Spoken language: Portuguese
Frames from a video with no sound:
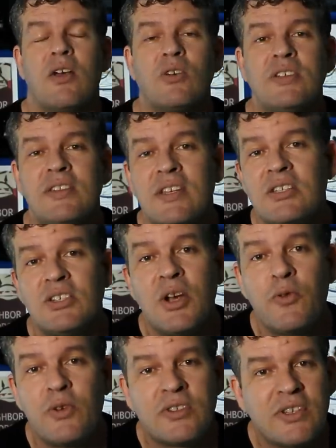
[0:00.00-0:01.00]
Com certeza já
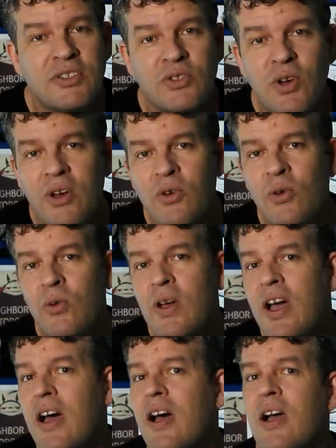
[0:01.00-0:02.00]
ouviu essa história em algum
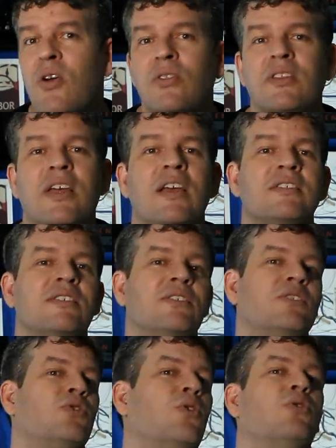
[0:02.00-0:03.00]
lugar, acontece em
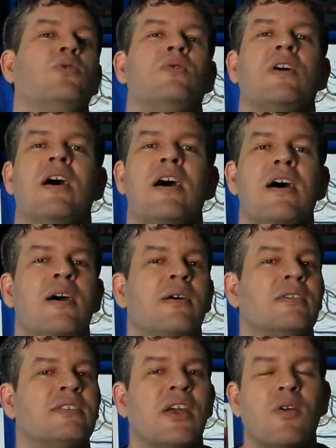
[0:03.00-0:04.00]
todo
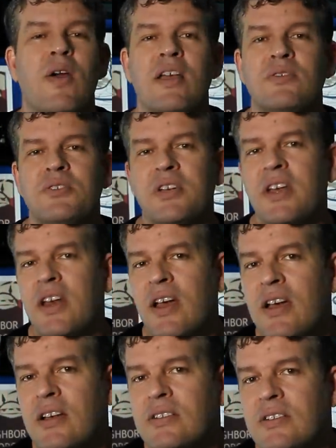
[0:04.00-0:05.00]
lugar, sequestro de
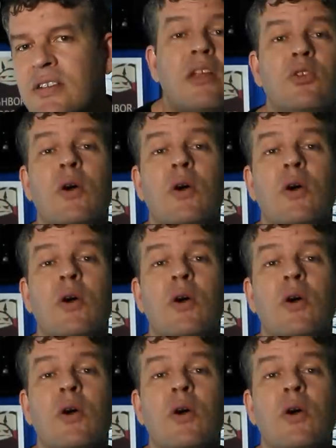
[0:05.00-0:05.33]
criança.